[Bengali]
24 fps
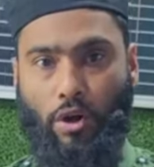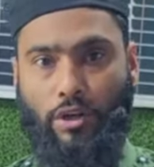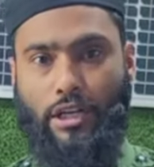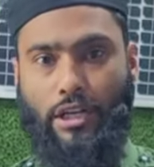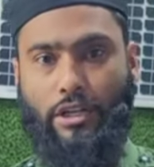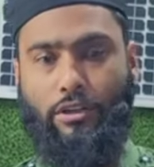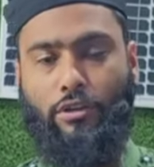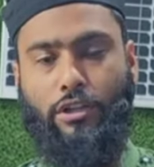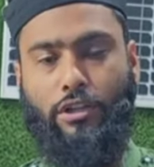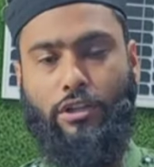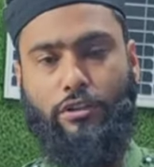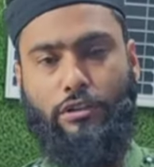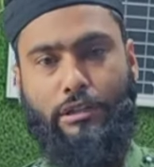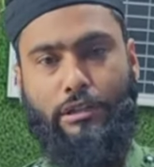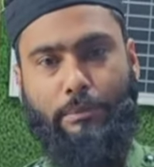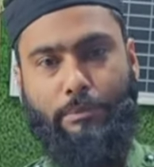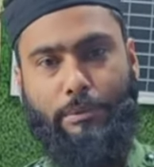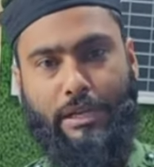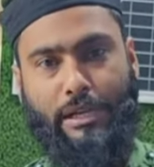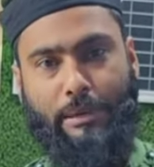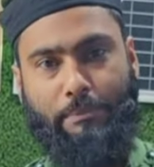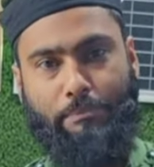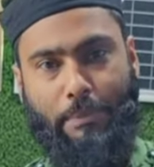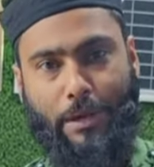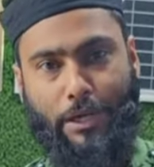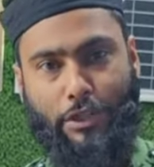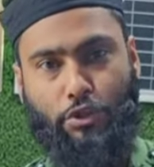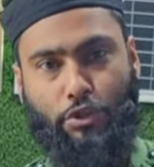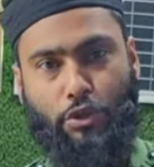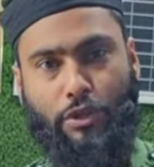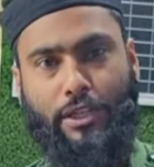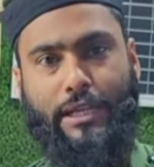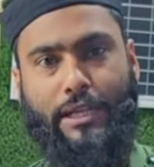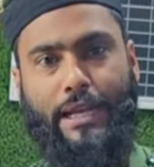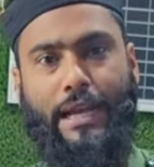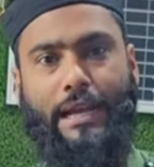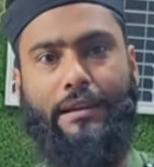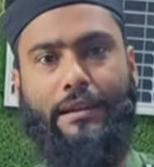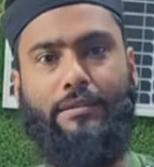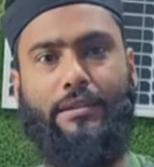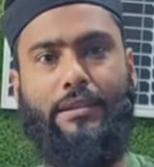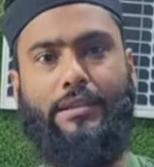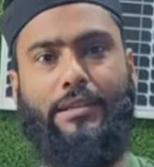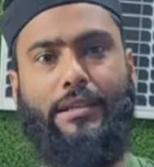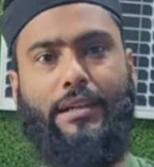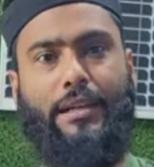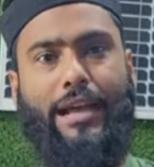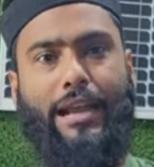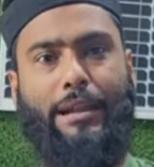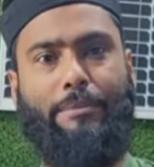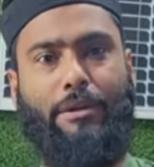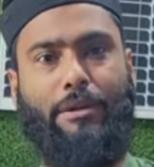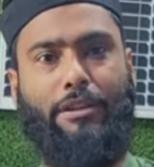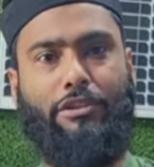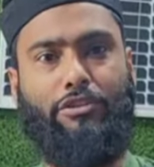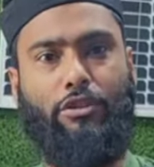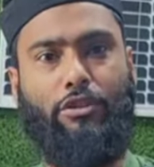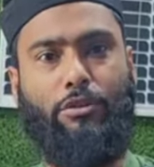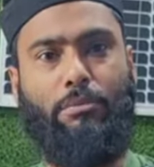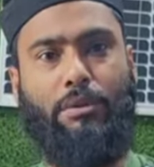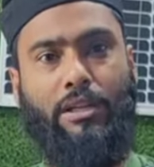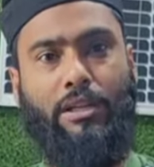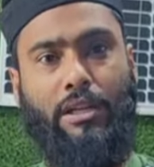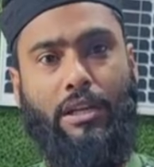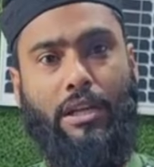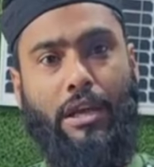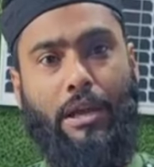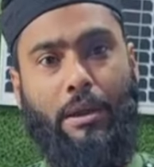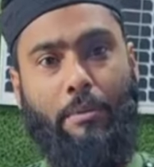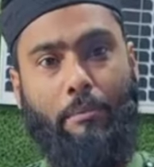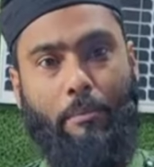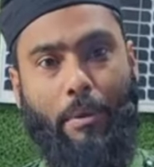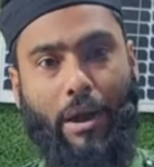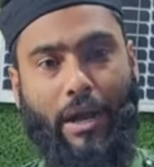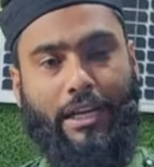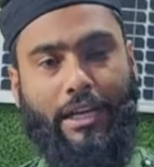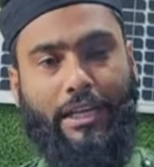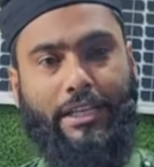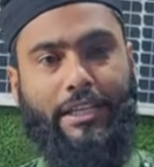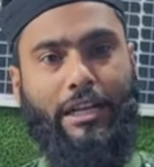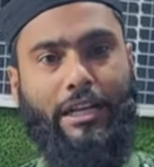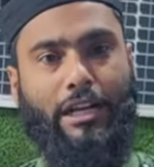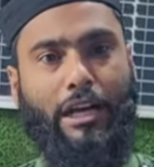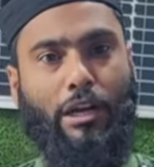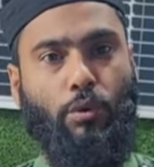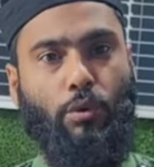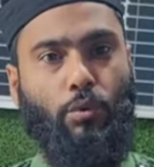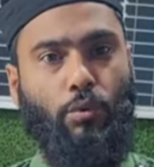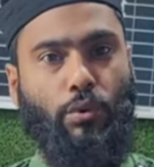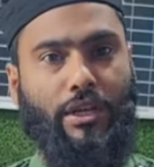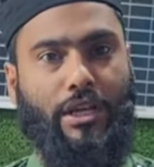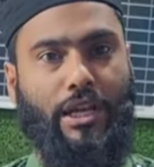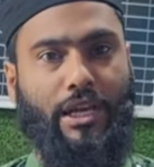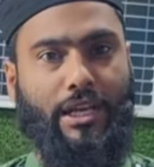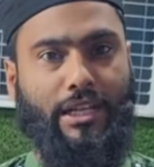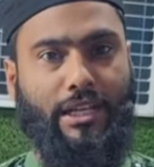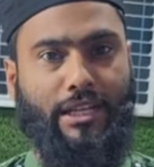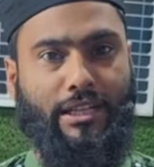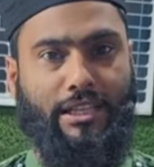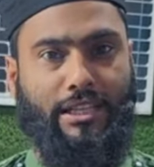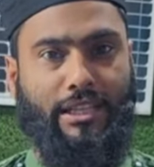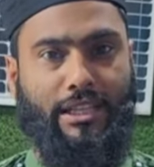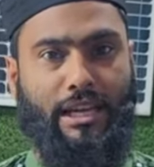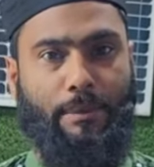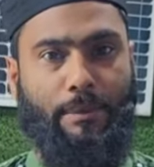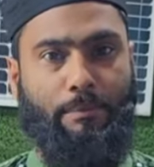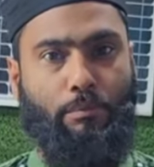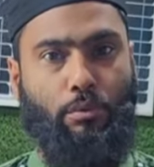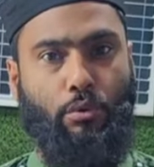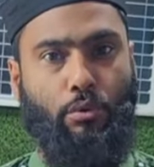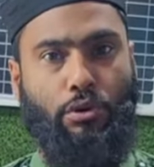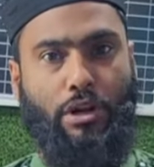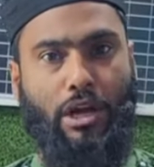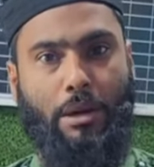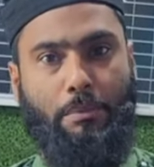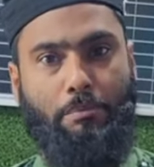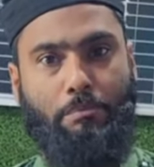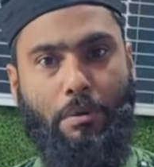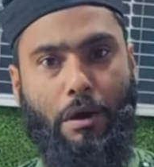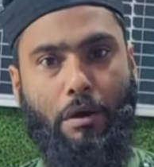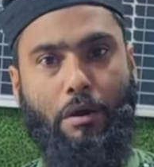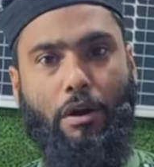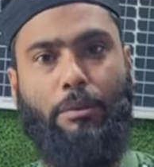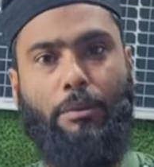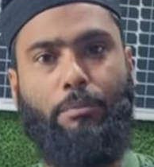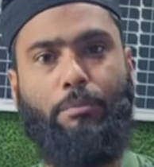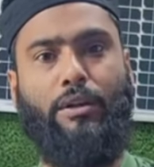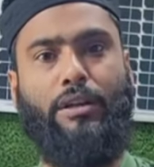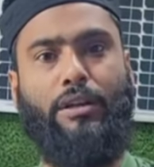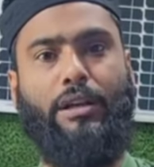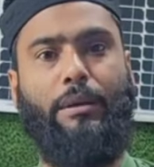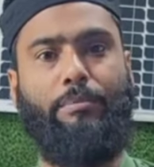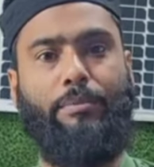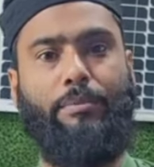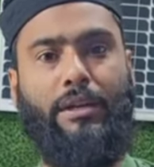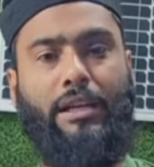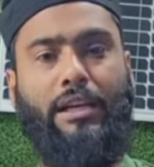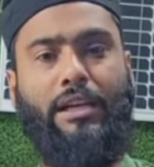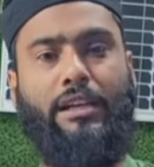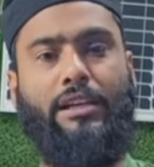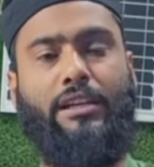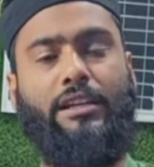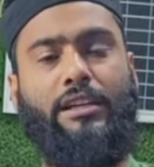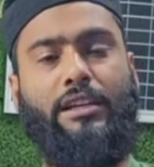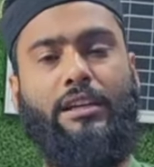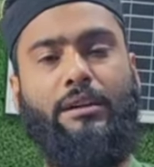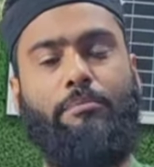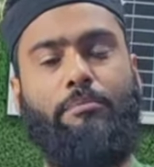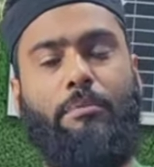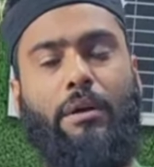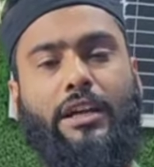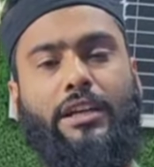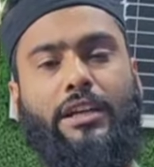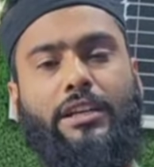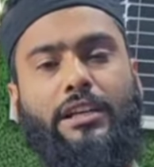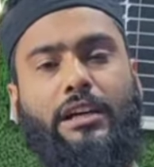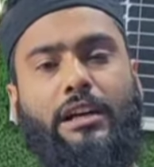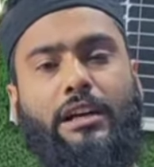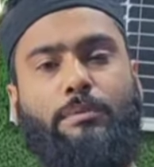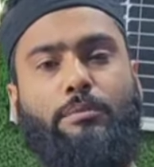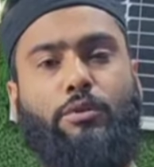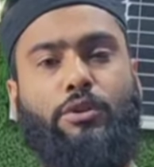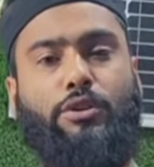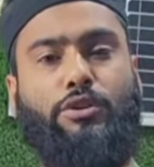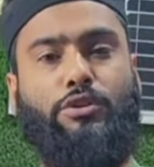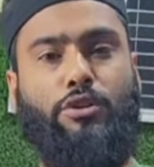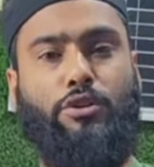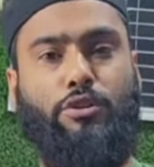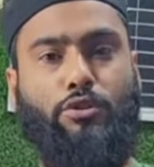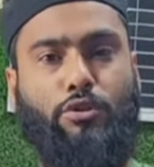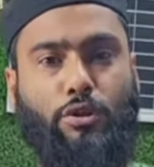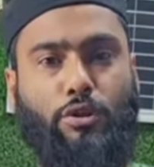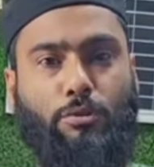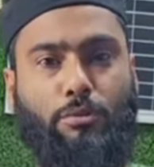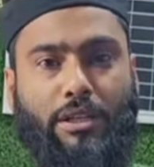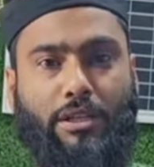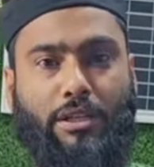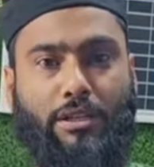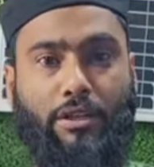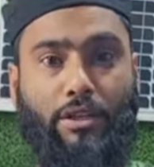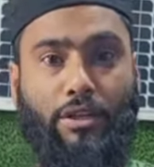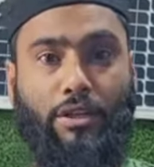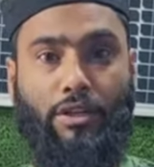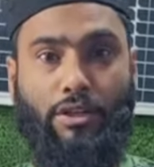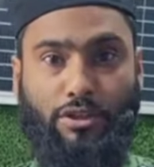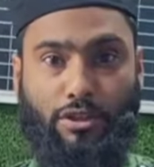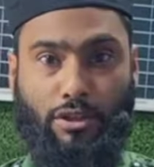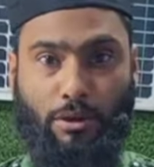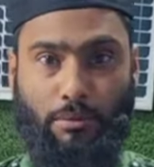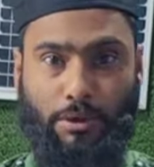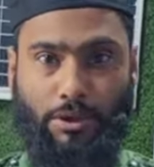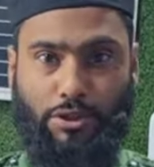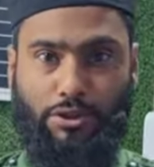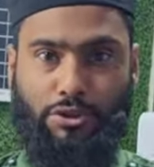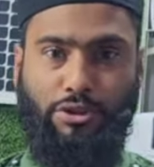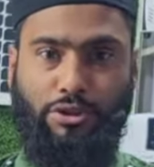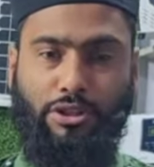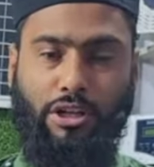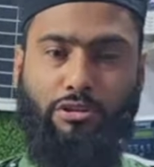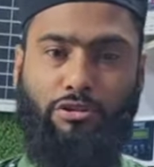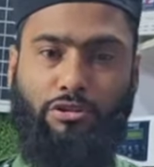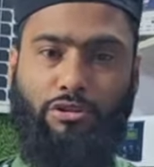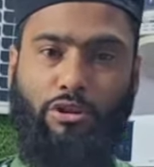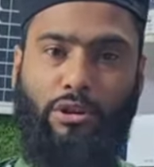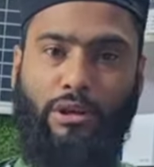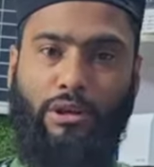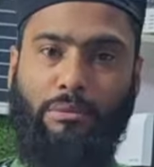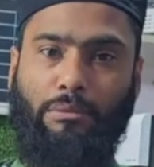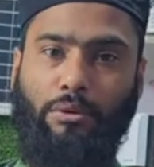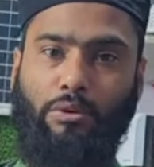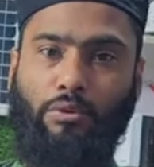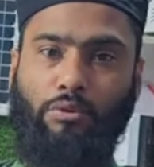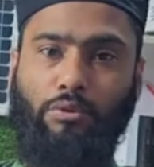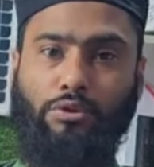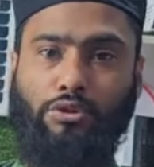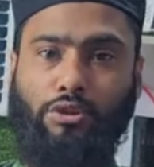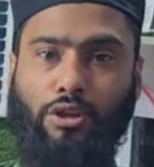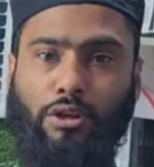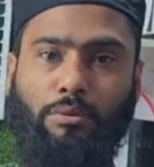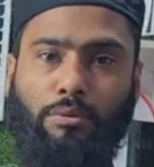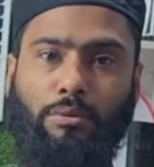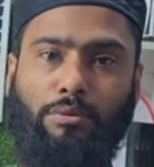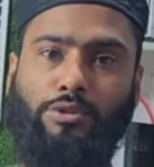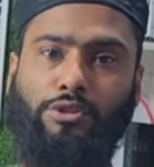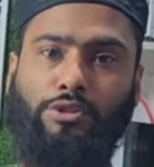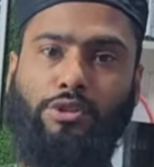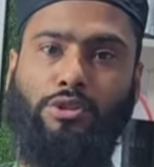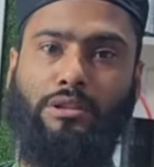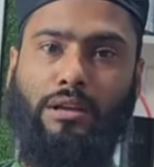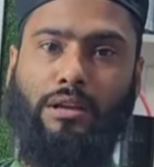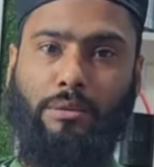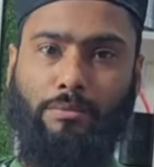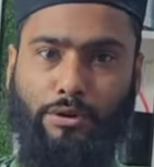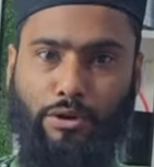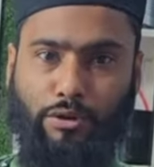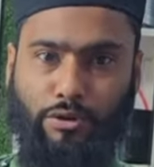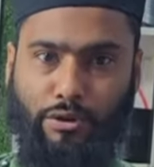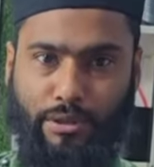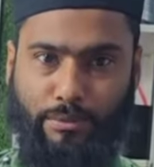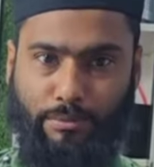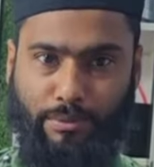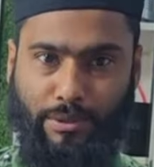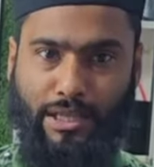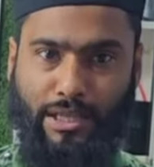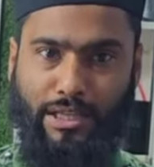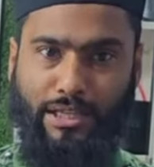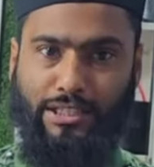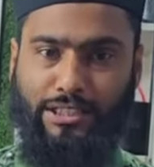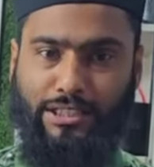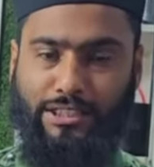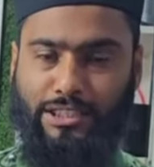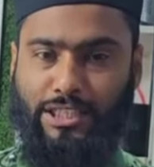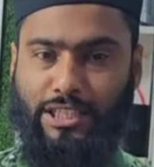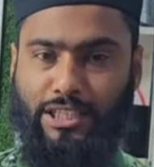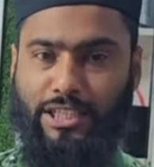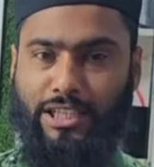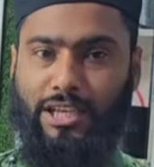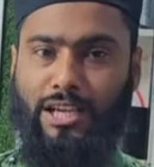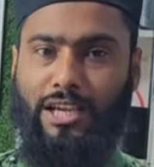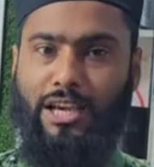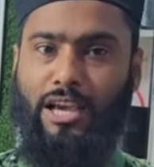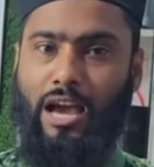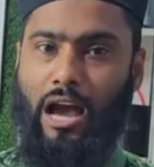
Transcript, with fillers: অর্ডার করার জন্য আপনাকে পাঁচশো থেকে এক হাজার টাকা অ্যাডভান্স করবেন বাকি টাকা কুরিয়ারে দিয়ে প্রোডাক্ট পাওয়ার পরে আপনি বাকি টাকা পরিশোধ করবেন সবার সুস্বাস্থ্য এবং উজ্জ্বল ভবিষ্যৎ কামনা করে বিদায় নিচ্ছি